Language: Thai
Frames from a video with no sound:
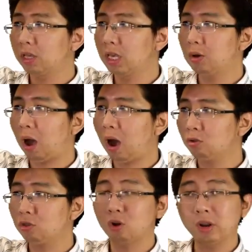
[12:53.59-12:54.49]
Q out
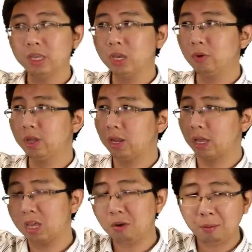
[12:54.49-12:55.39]
ต่อด้วย Q in เนี่ย
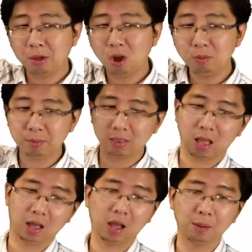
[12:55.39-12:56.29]
Q out ไม่ค่อยมีปัญ
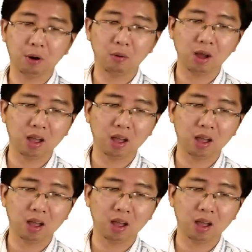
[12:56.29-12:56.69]
หาครับ เพราะว่า